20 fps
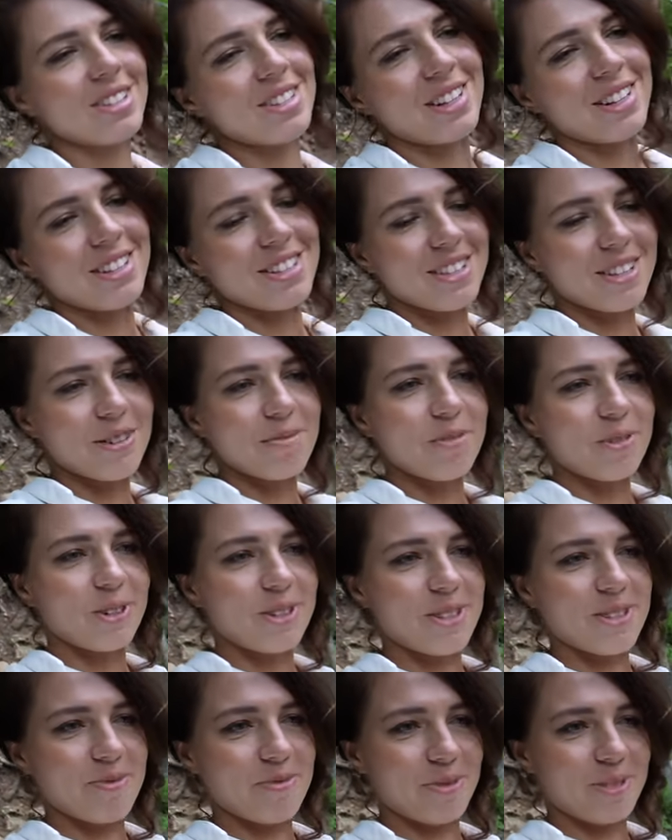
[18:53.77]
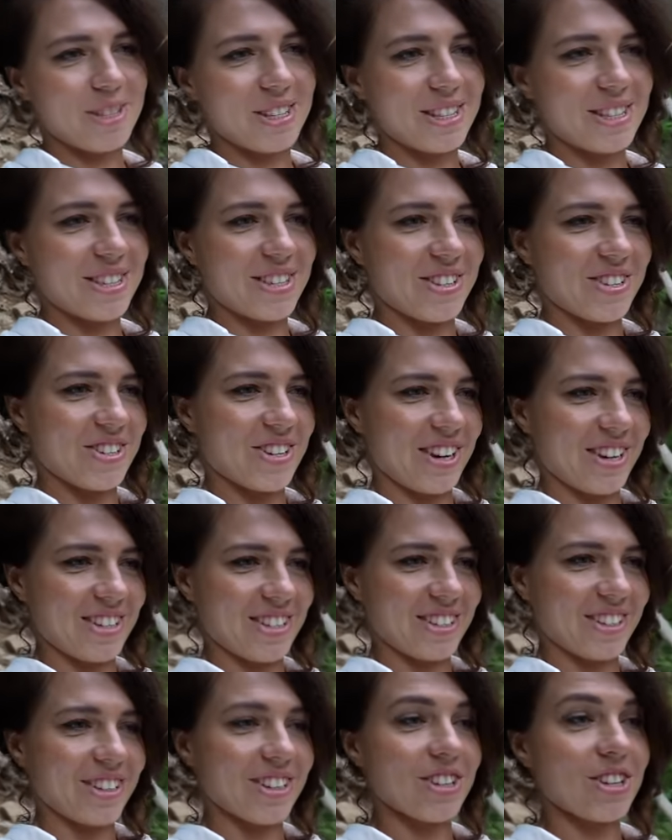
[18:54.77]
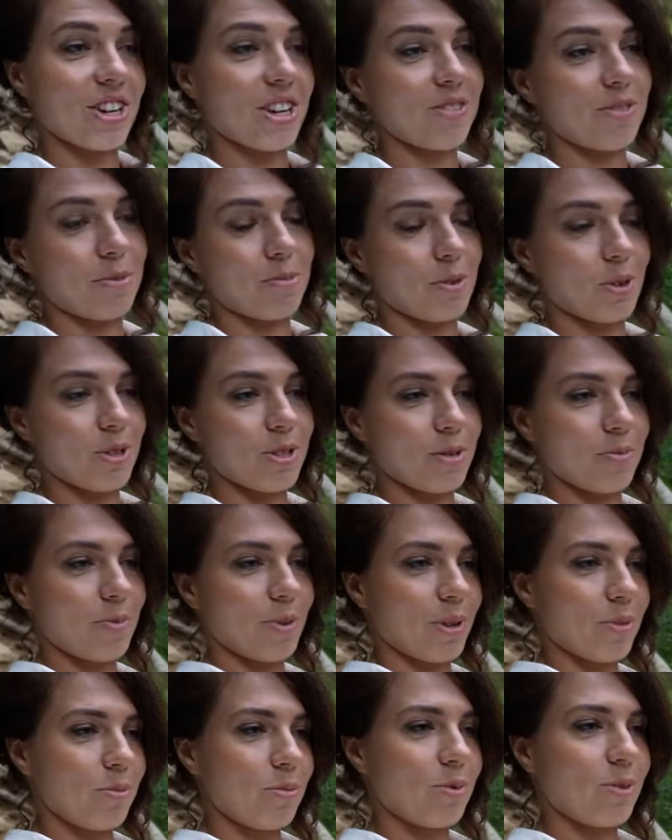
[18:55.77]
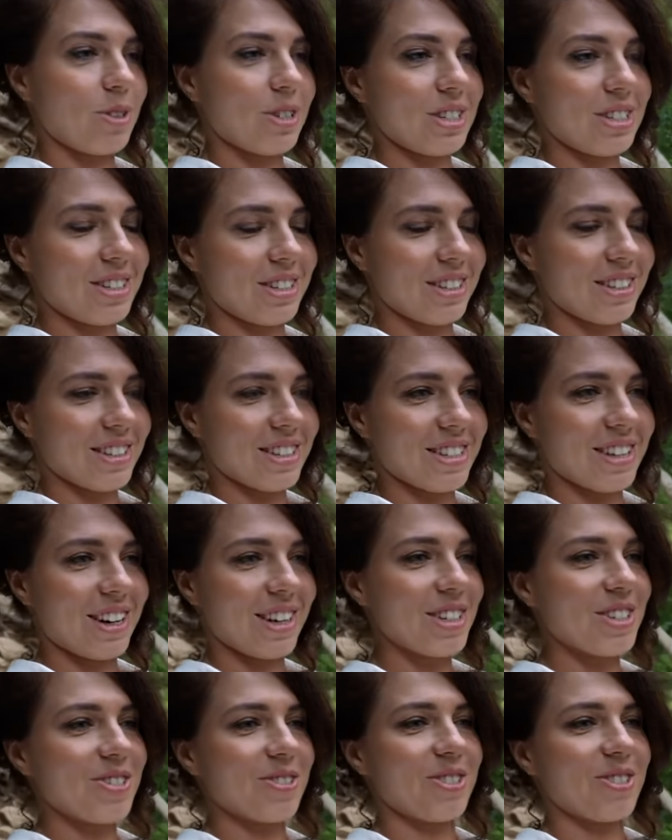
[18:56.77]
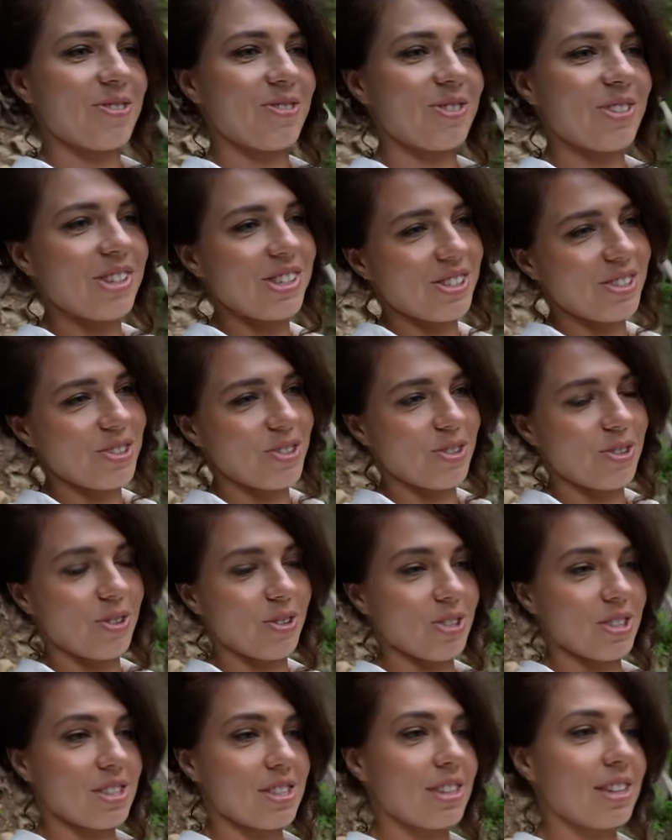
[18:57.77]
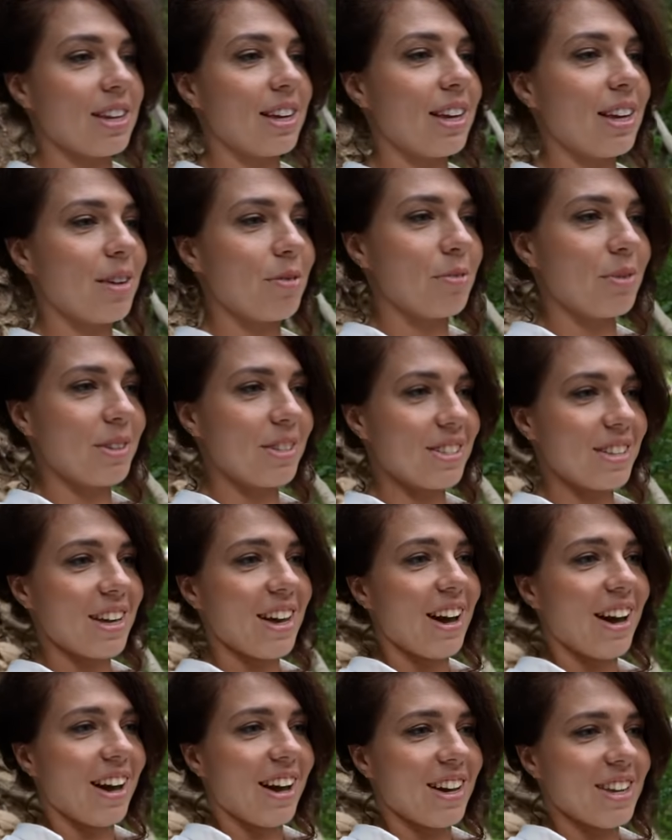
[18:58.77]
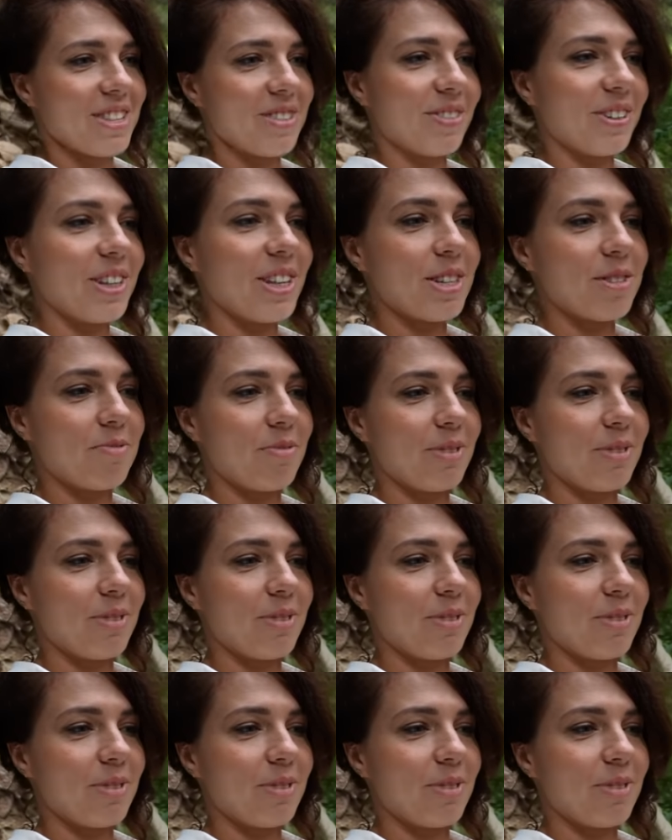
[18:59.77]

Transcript: делиться эмоциями здесь сейчас, решать вопросы по работе, скачивать видео, стримить, звонить